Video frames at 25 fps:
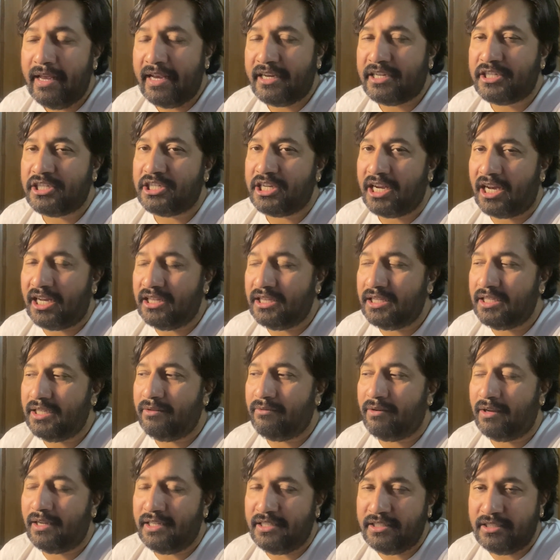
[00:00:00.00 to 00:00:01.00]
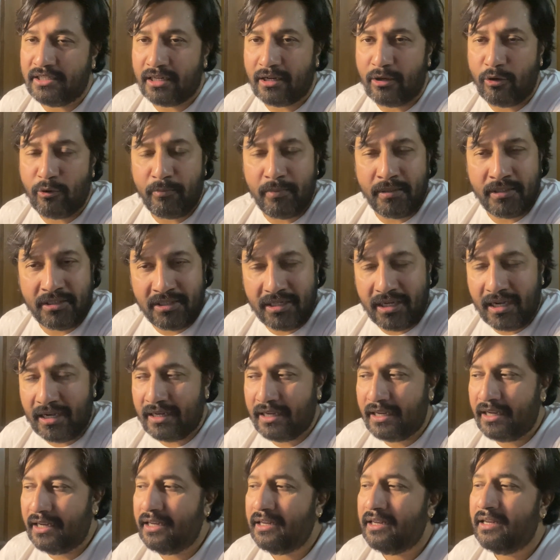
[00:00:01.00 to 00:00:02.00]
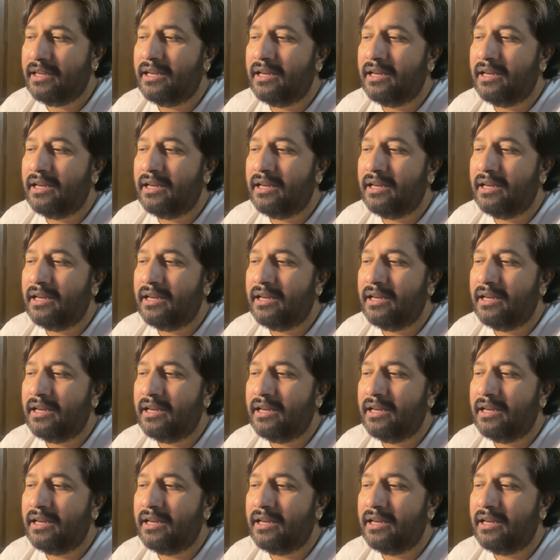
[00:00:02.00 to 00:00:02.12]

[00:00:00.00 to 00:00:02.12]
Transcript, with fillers: एक शांति वाली जगहों पर जाके